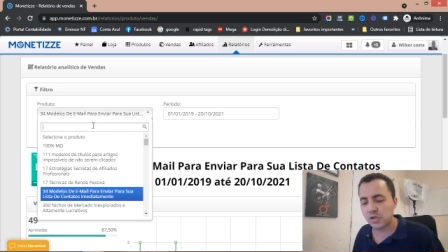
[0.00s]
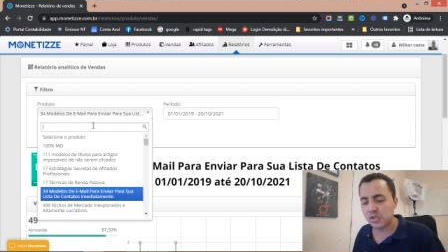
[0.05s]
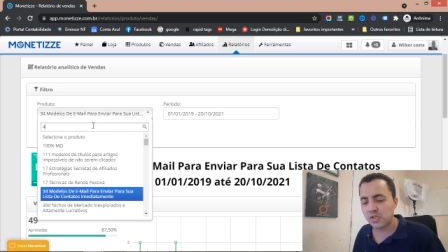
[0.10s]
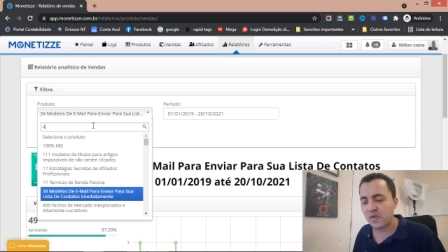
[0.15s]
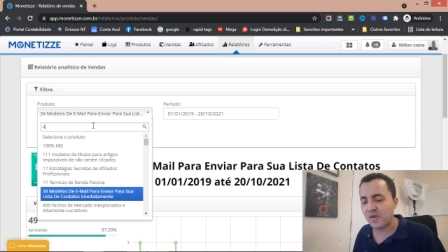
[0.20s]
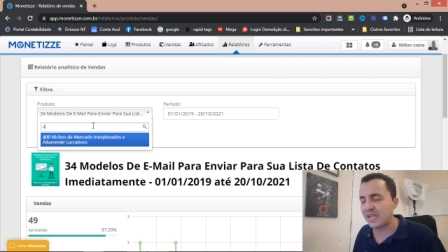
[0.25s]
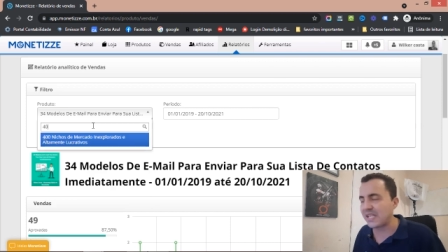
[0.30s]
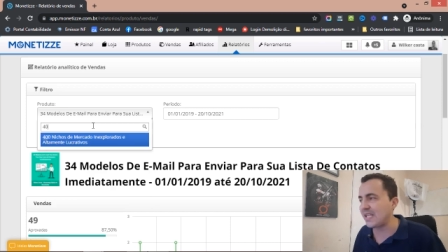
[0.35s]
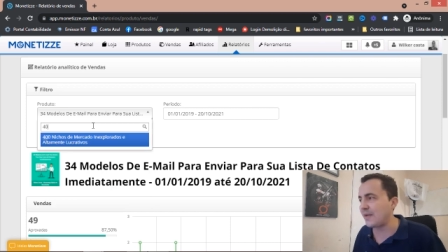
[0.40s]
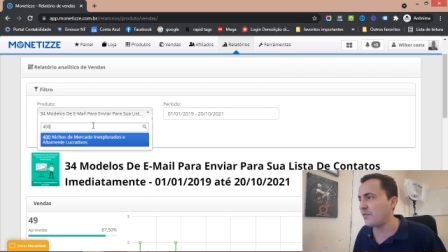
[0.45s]
que eu
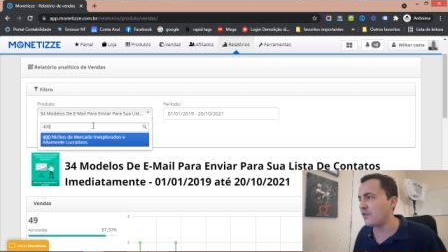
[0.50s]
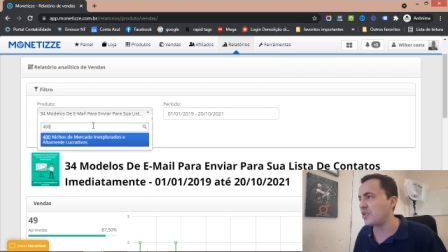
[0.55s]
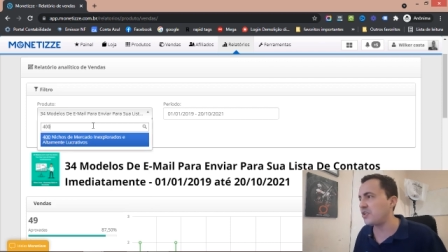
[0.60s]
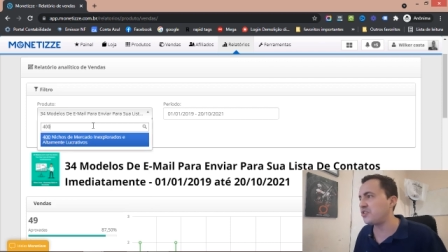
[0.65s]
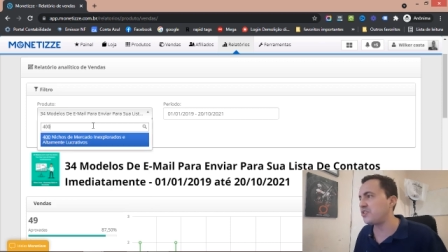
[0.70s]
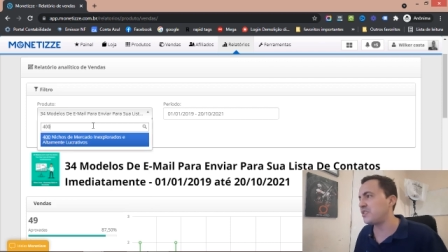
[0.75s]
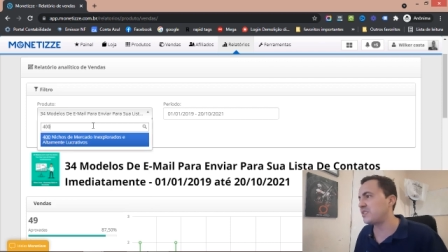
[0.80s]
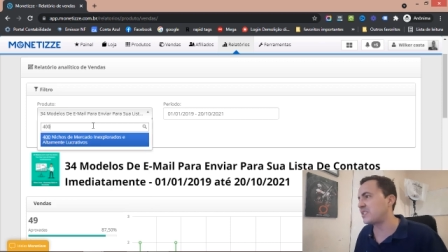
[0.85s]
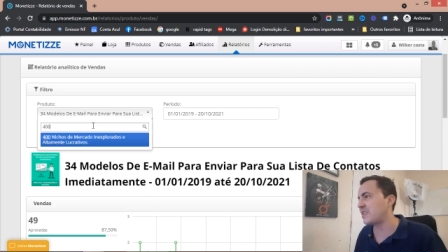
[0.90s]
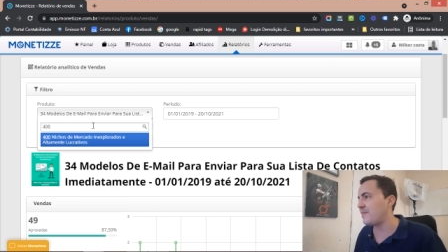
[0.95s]
tenho aqui na
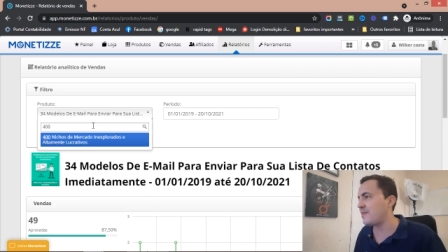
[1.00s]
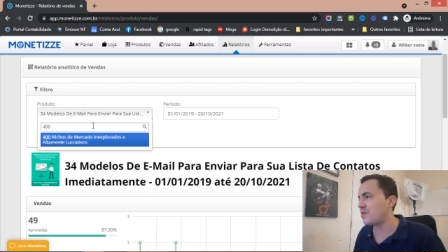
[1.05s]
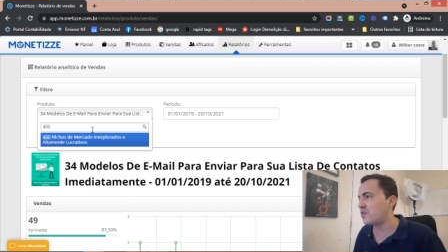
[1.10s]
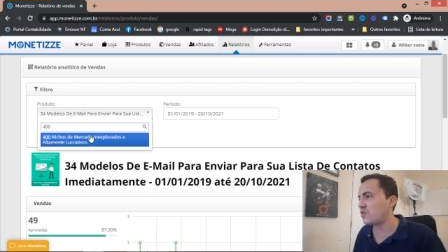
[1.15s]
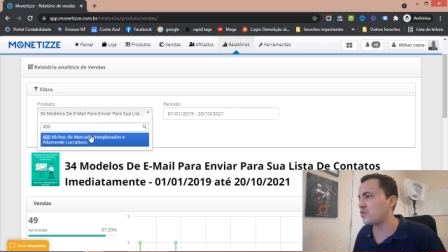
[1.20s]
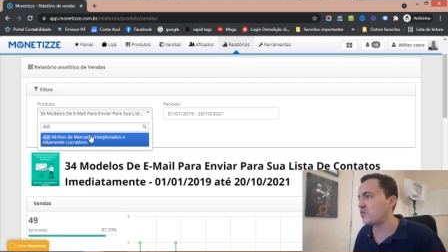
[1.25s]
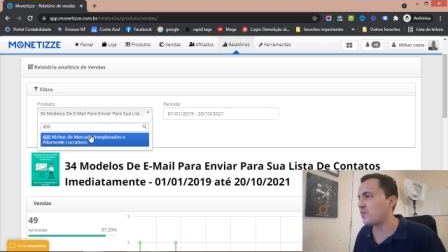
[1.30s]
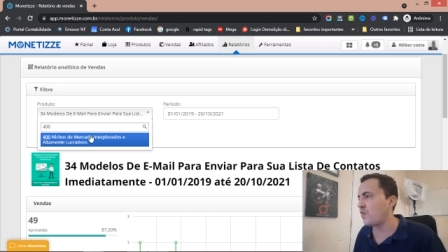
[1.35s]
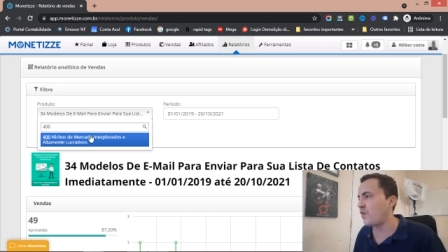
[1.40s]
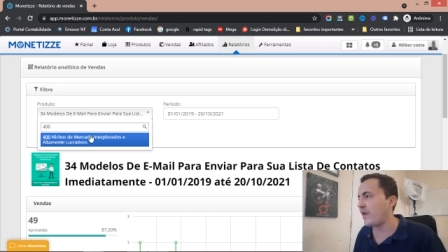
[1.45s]
Monetize que me
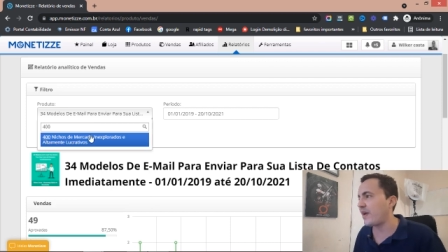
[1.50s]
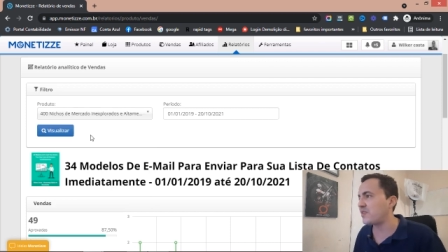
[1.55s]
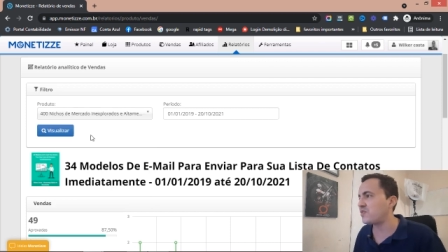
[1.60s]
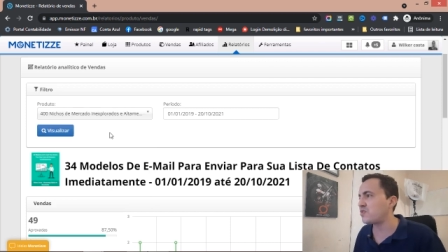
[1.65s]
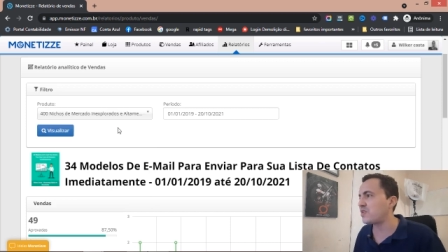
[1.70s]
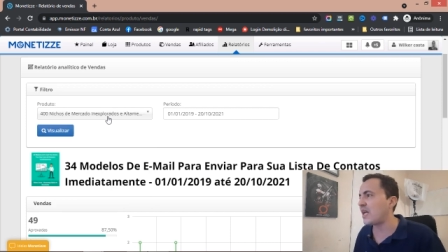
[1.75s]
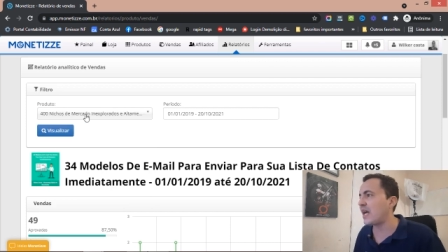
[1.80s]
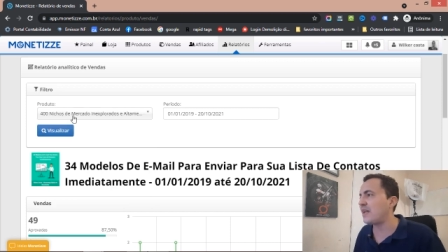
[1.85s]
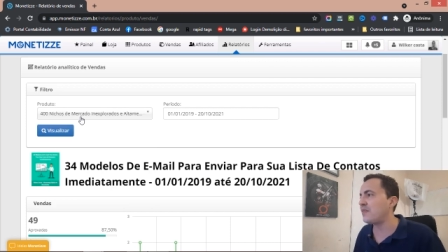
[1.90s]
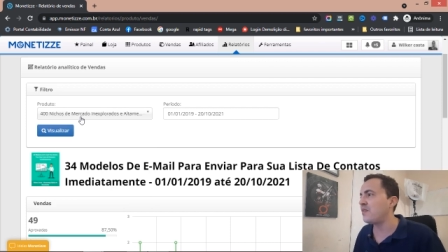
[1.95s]
trouxe um bom
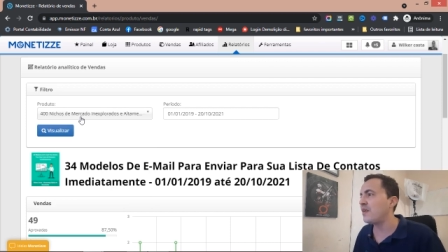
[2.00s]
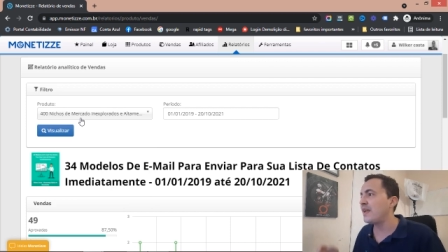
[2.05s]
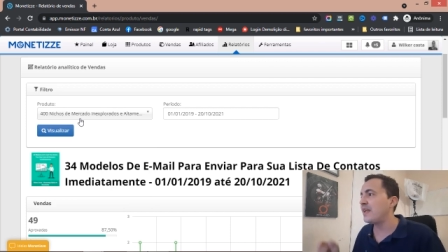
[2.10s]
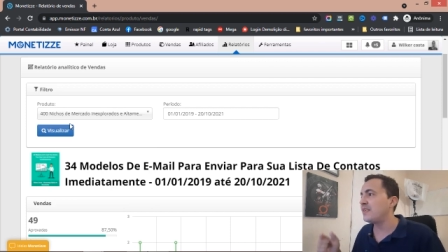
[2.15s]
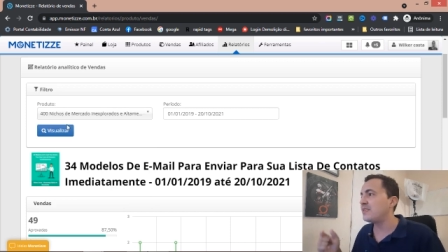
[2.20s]
resultado